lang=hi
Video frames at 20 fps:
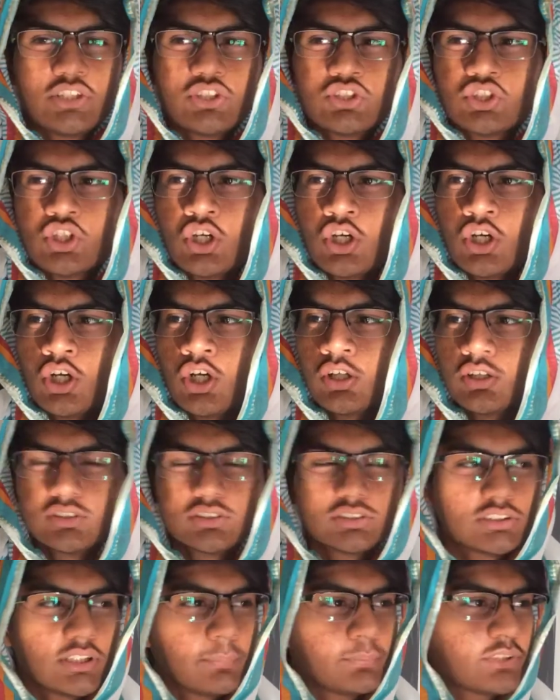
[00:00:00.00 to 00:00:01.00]
बच्चों
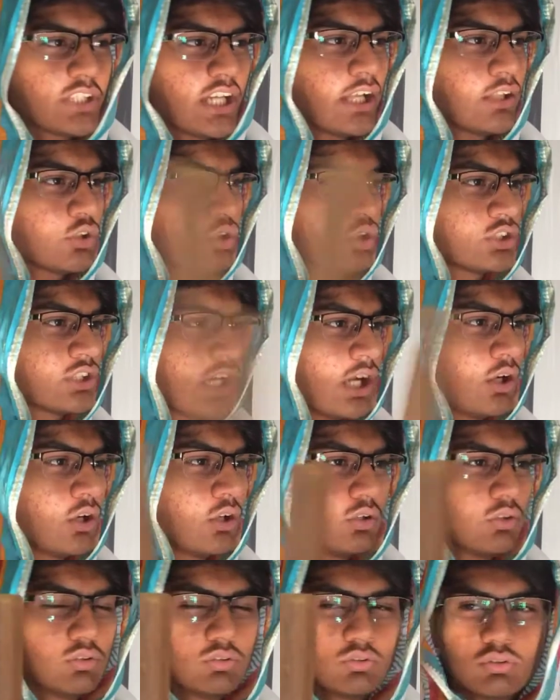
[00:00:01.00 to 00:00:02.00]
सब शांत हो
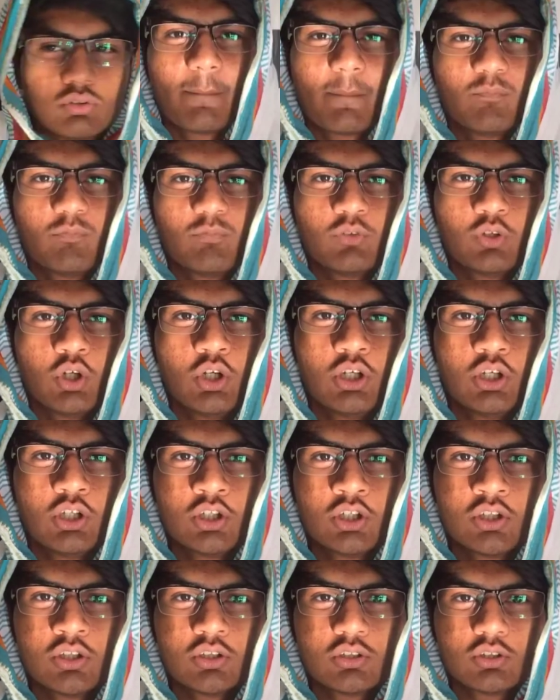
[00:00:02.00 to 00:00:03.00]
जाओ
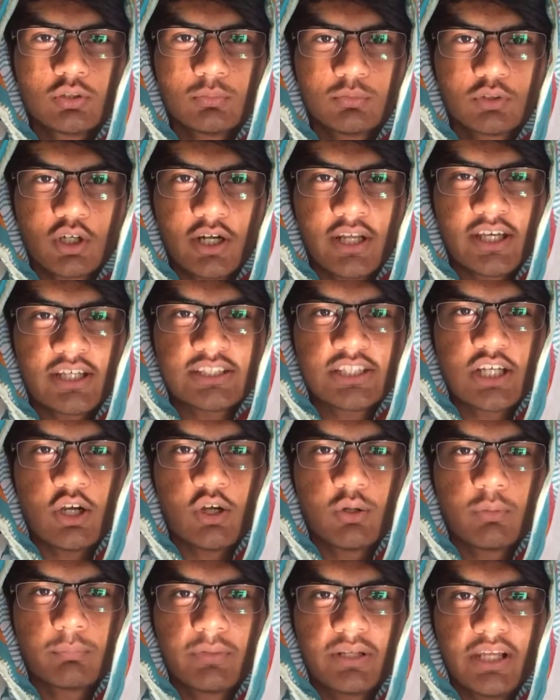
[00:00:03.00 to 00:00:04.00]
गुल्लू तुम खड़े हो
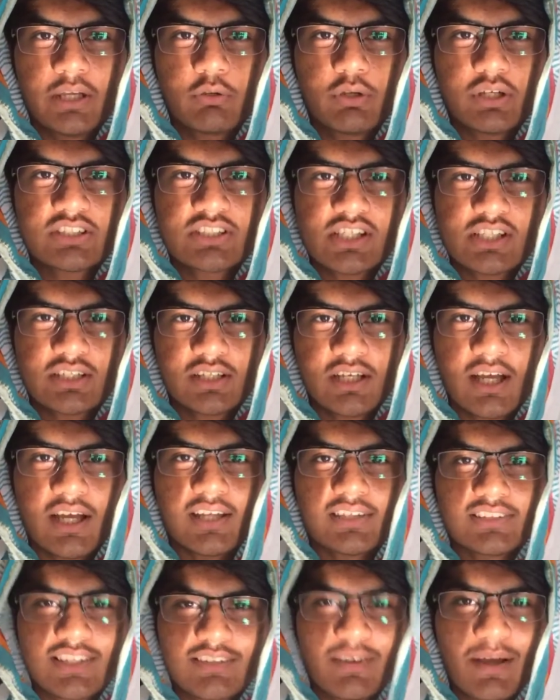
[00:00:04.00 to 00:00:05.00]
जाओ मेरे क्वेश्चन
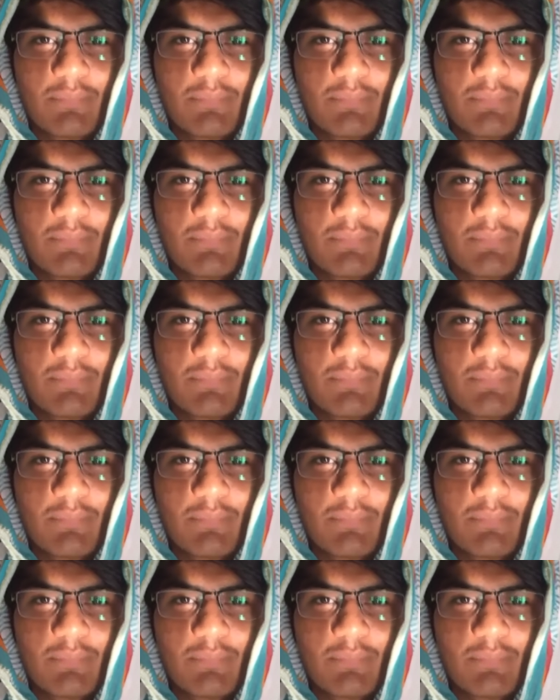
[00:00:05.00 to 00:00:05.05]
का